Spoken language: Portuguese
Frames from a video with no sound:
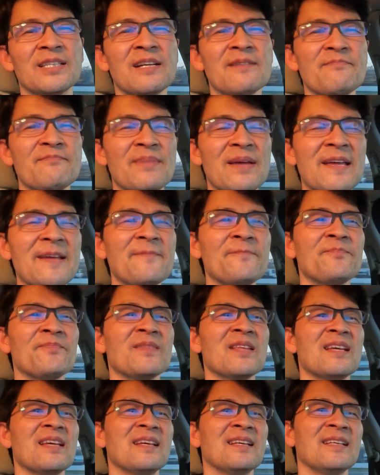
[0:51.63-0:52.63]
Também
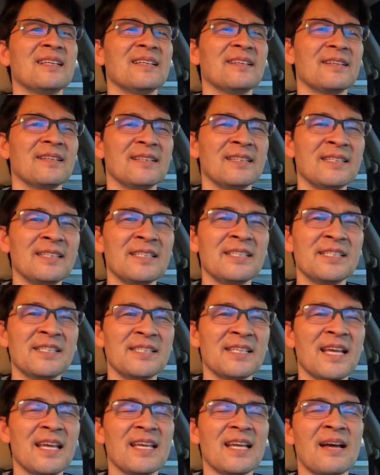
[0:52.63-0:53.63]

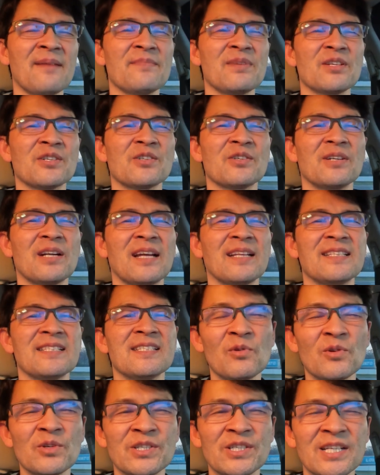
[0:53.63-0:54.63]
iniciei a minha jornada em
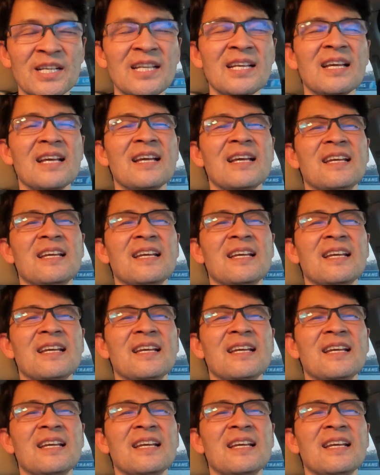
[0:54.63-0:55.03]
Mogi